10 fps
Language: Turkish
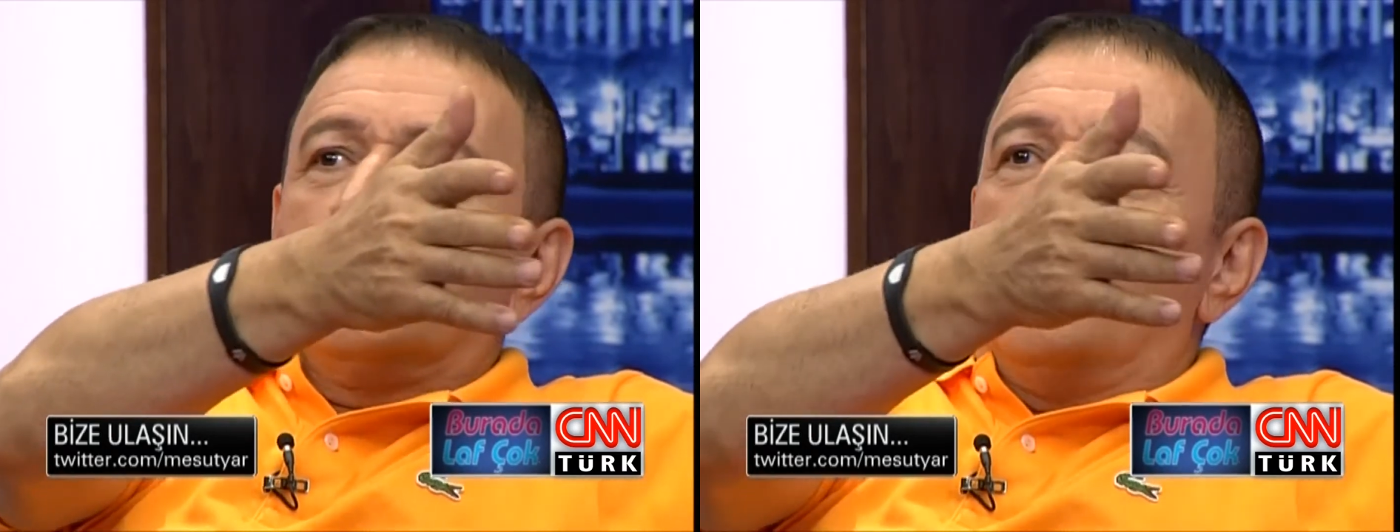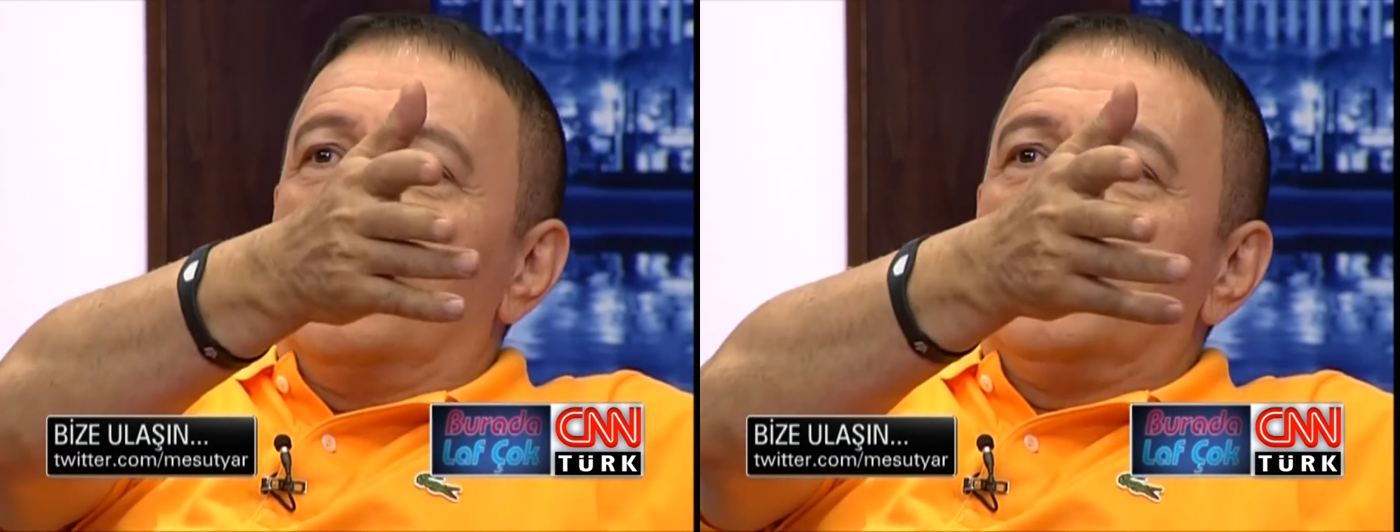
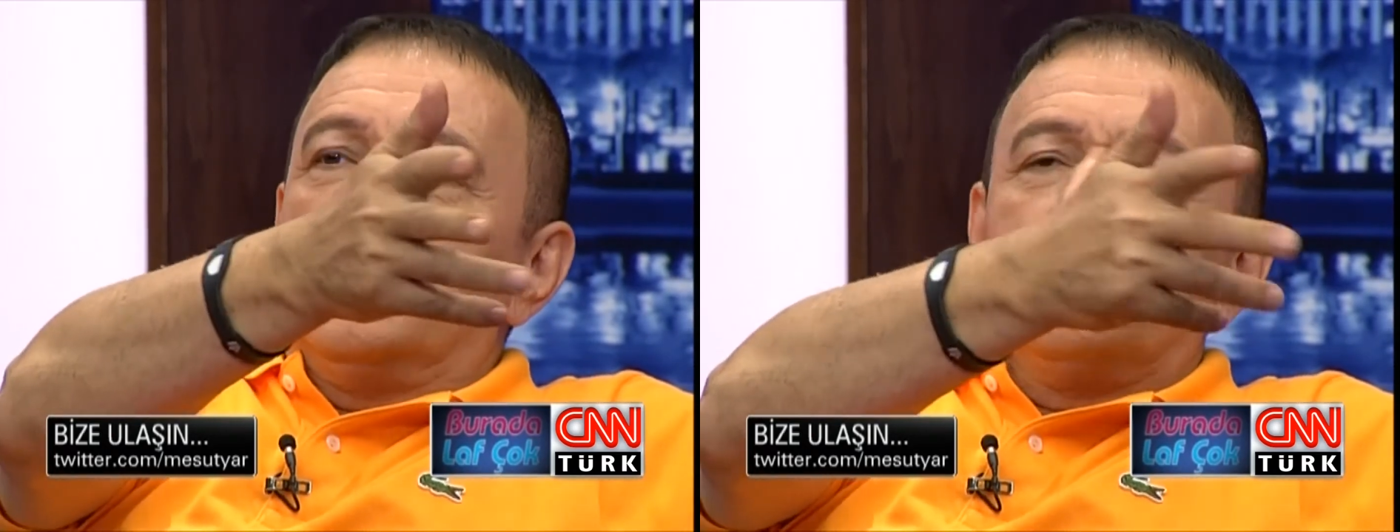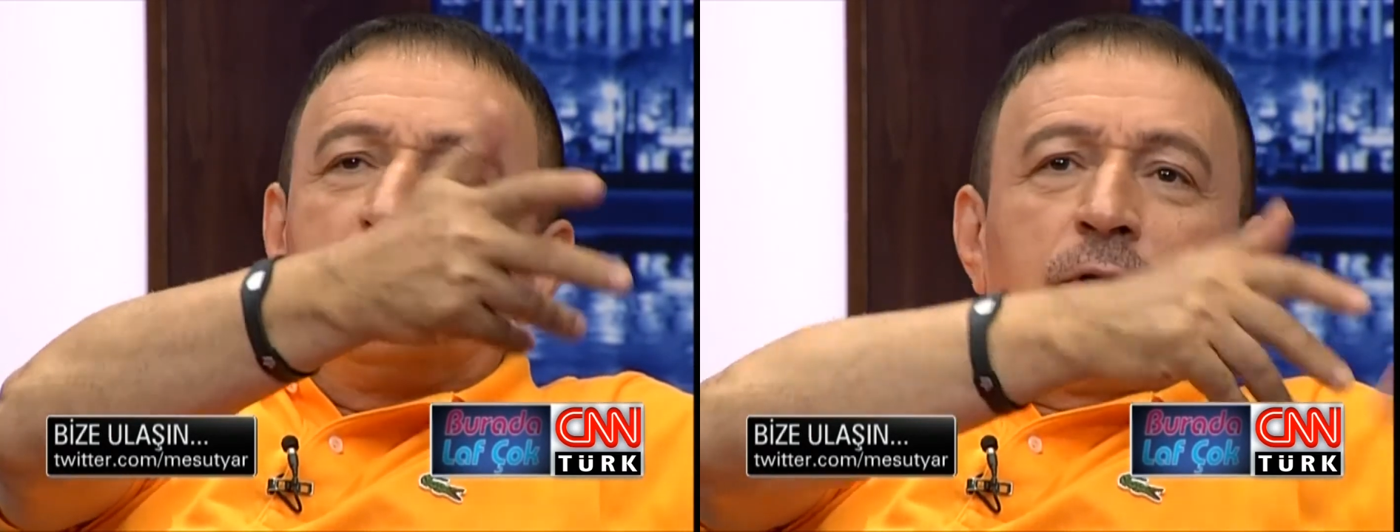o
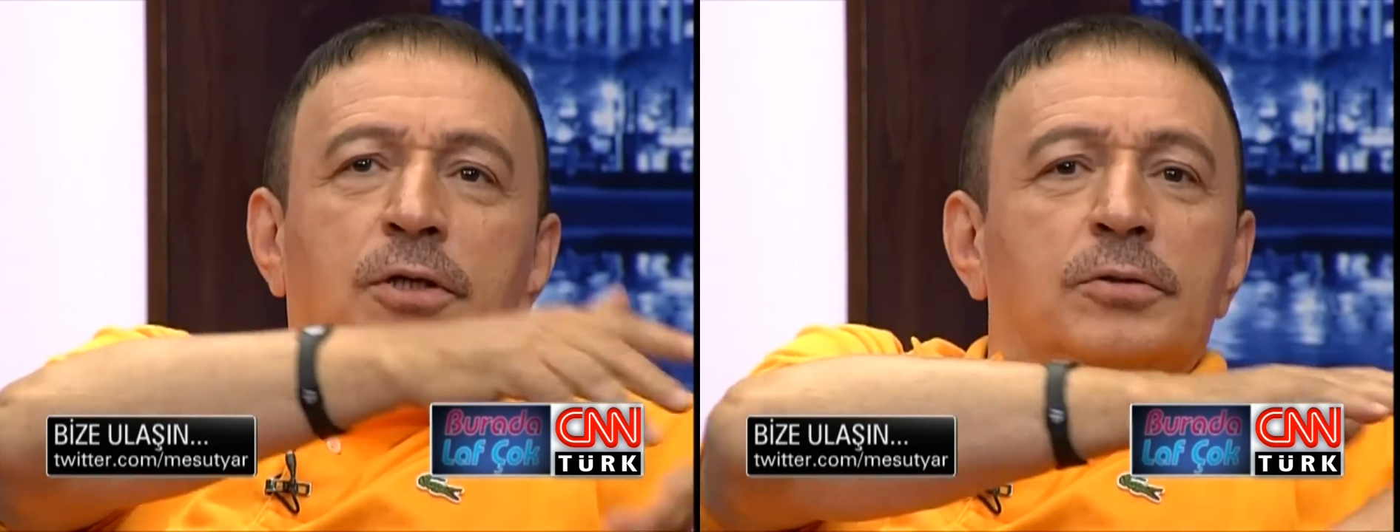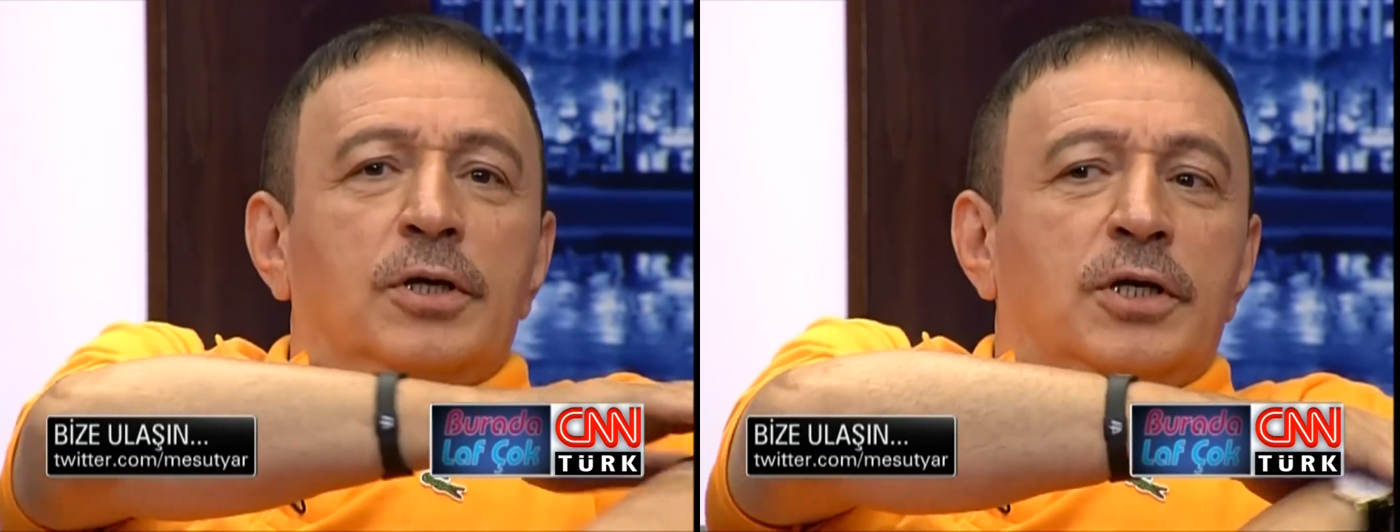yıl işte
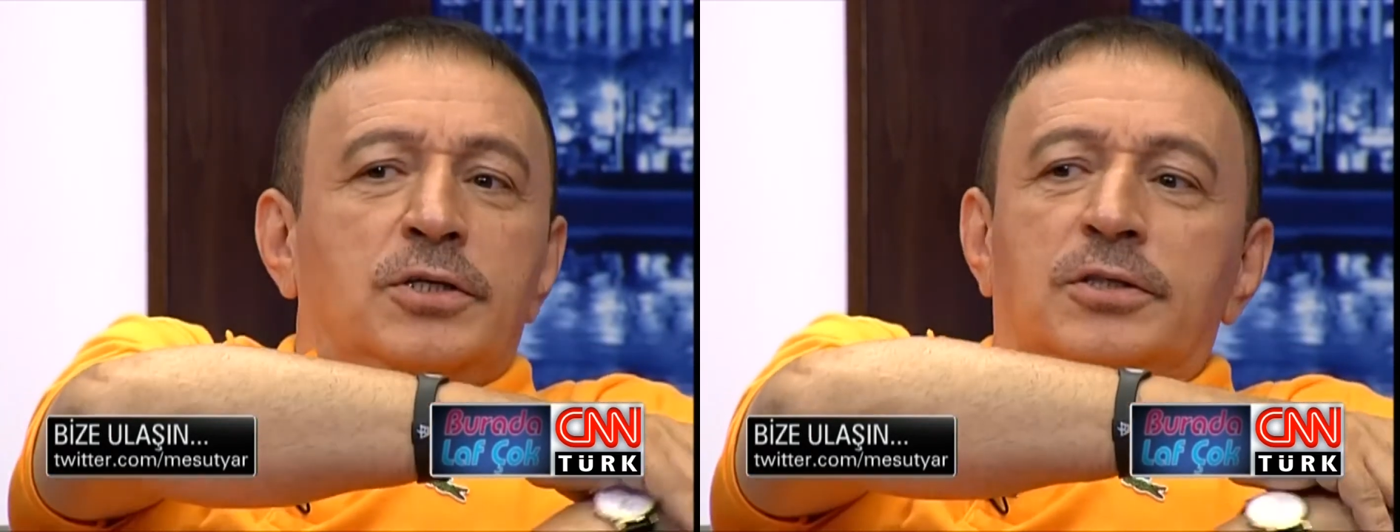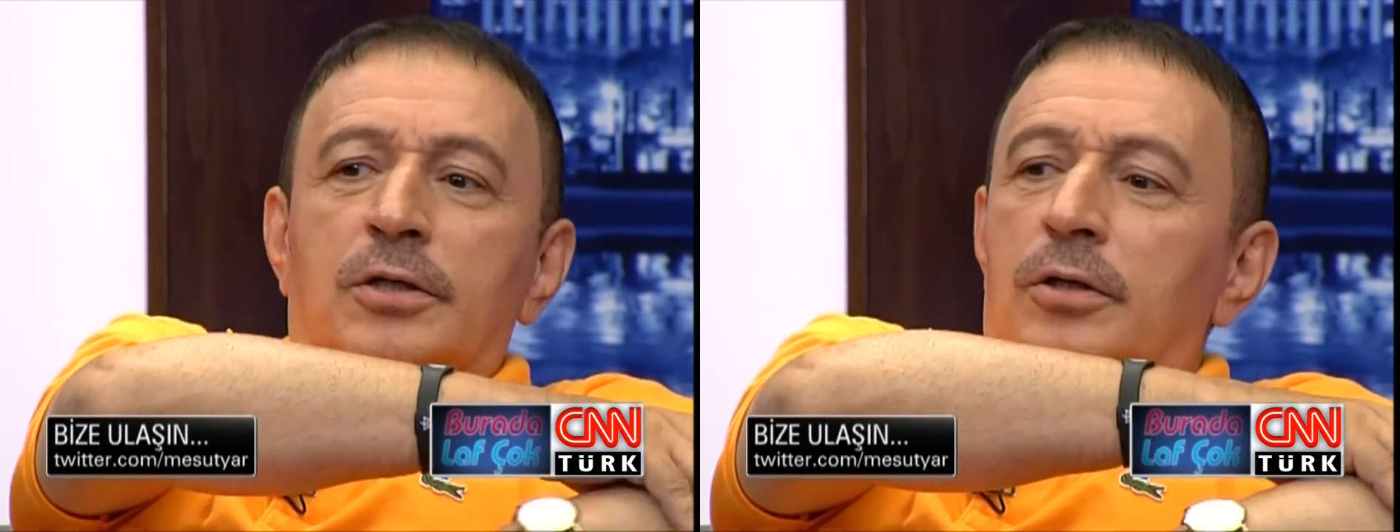ne
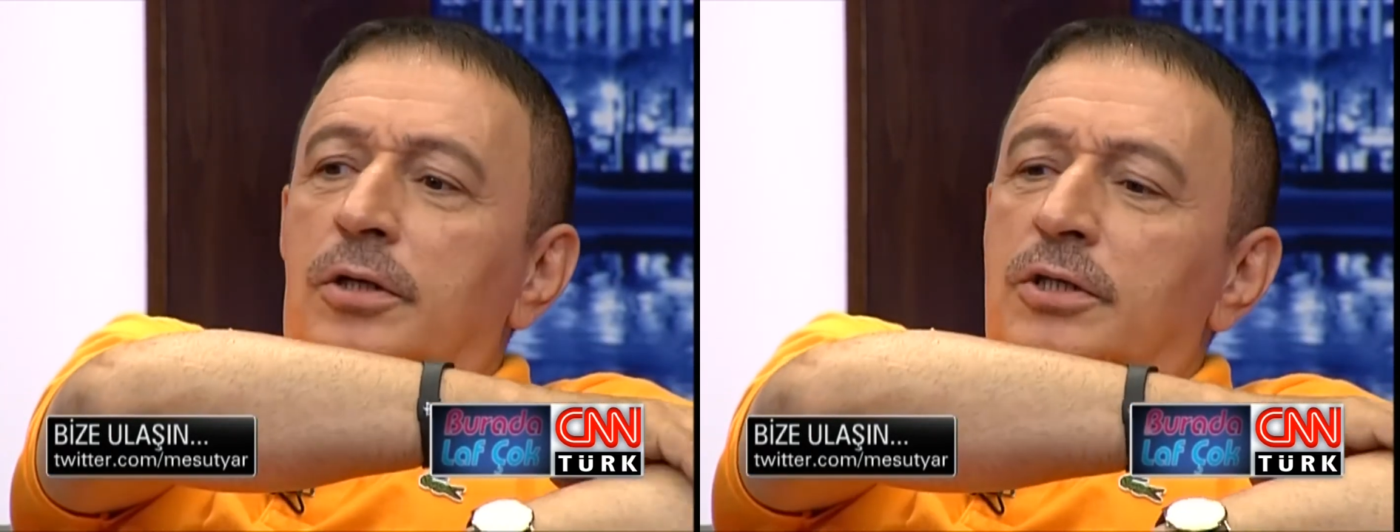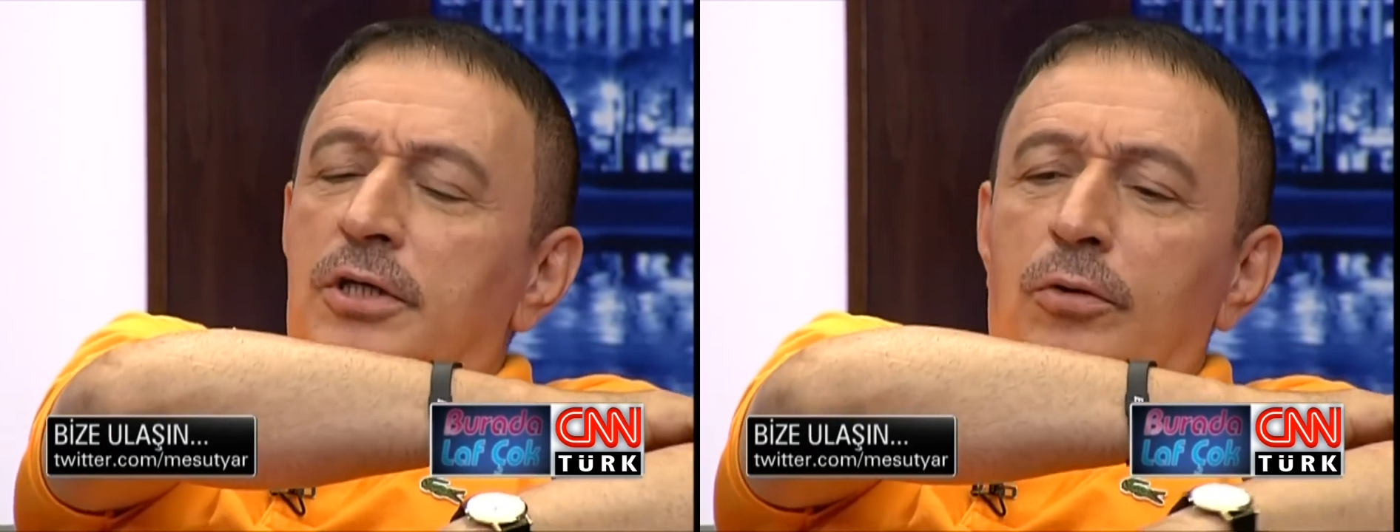geçes
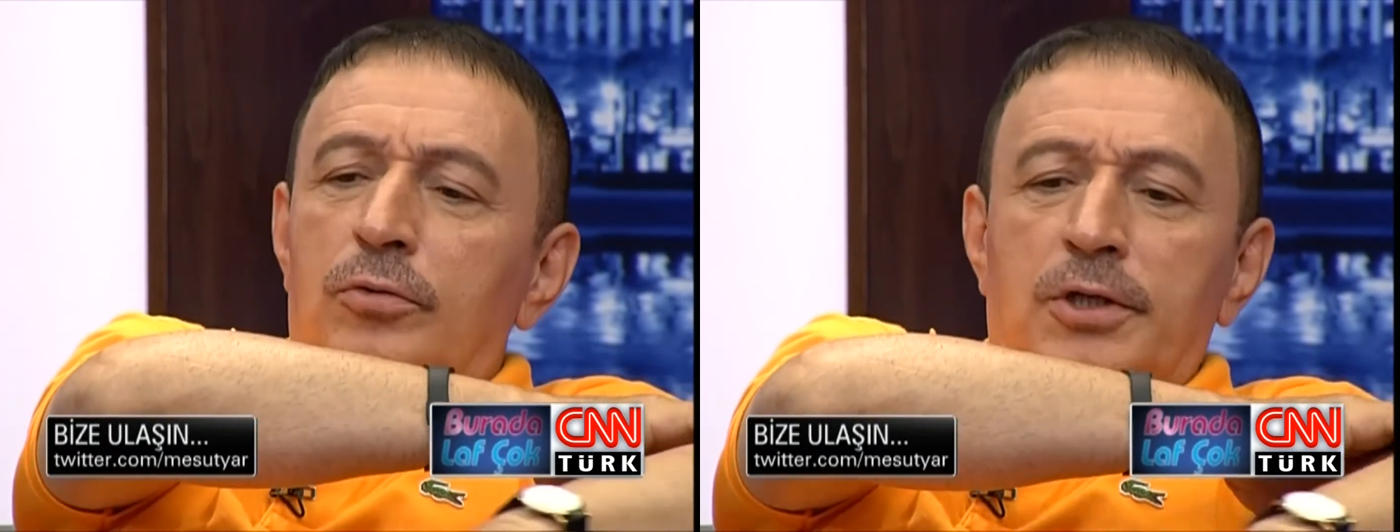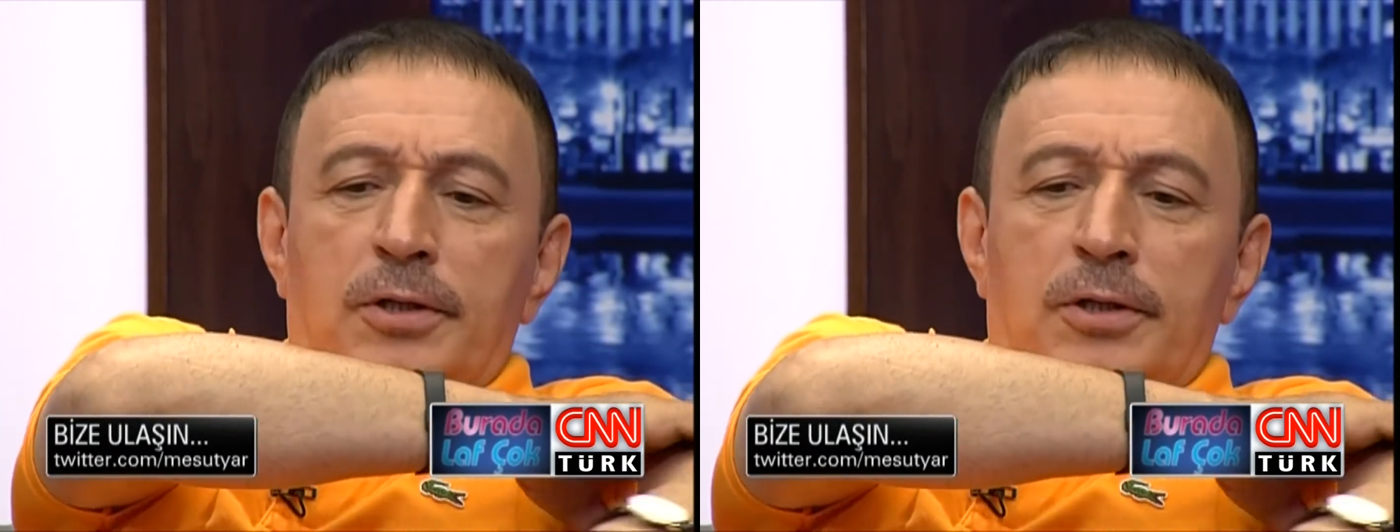iki sene önceydi